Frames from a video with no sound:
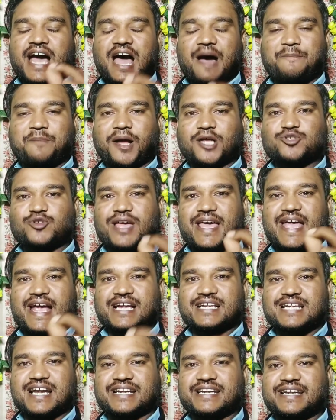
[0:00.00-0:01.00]
आपका जो
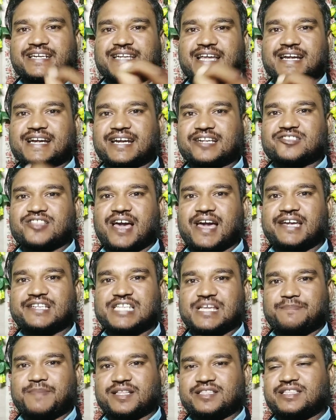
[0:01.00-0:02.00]
एक्स्ट्रा डेटा करता है
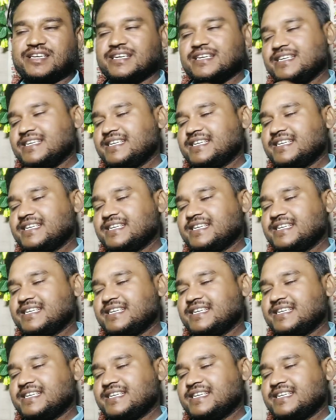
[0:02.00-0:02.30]
इसे बंद